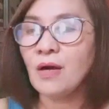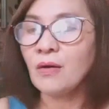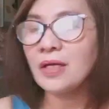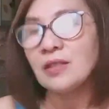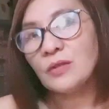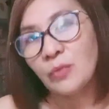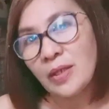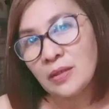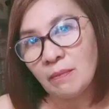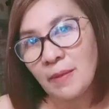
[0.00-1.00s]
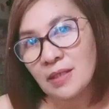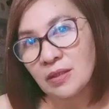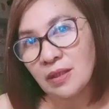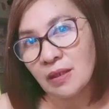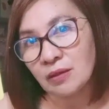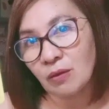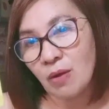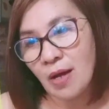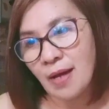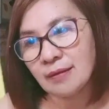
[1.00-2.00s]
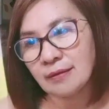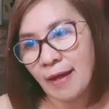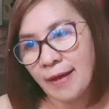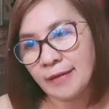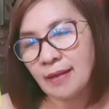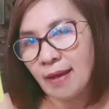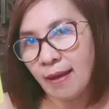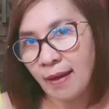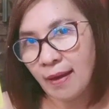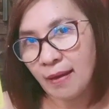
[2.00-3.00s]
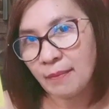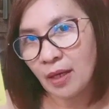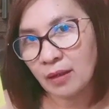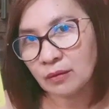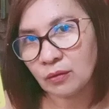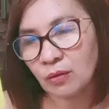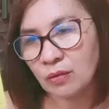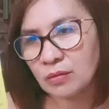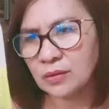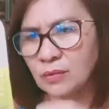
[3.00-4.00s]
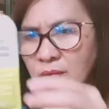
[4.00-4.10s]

Okay, so 22 pesos lang ito at 9 ml to. So,